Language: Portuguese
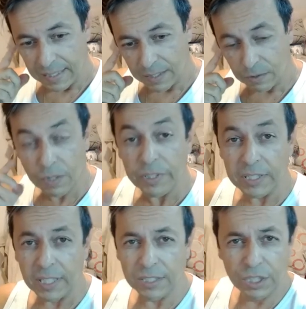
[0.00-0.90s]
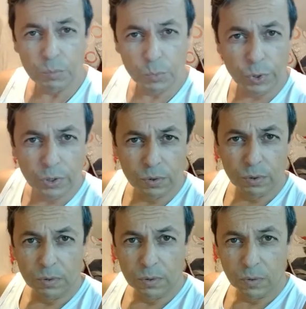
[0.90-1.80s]
Eu não entendi
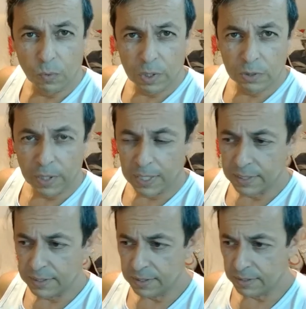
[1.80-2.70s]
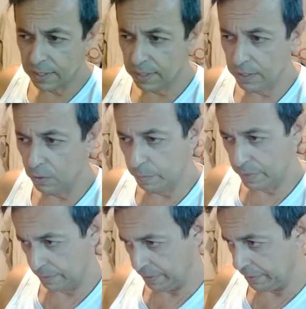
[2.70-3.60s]
muito quando ela disse aquilo
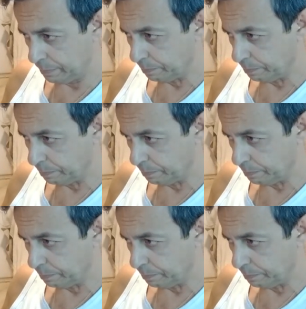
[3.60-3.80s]
para mim,